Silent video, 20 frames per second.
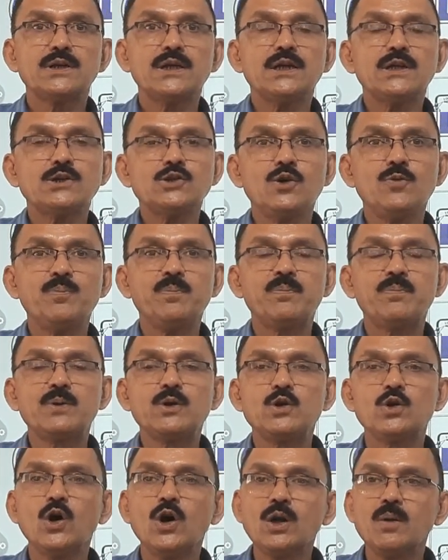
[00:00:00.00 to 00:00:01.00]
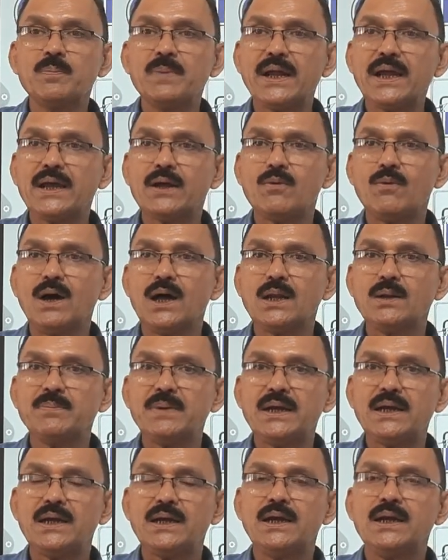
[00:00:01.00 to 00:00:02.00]
ये जो ड्यूअल ब्रेक
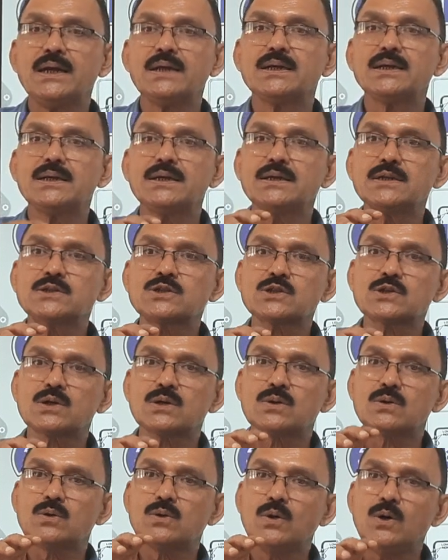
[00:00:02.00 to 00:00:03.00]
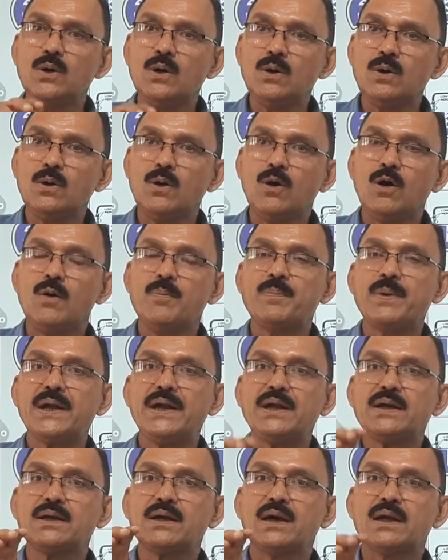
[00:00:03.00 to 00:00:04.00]
वाल्व है इसको
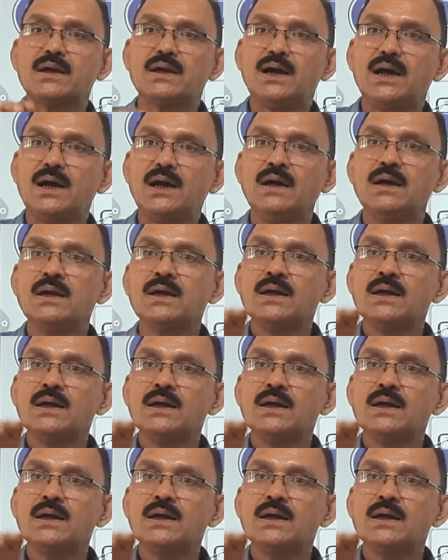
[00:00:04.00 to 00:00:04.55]
ऑपरेट करना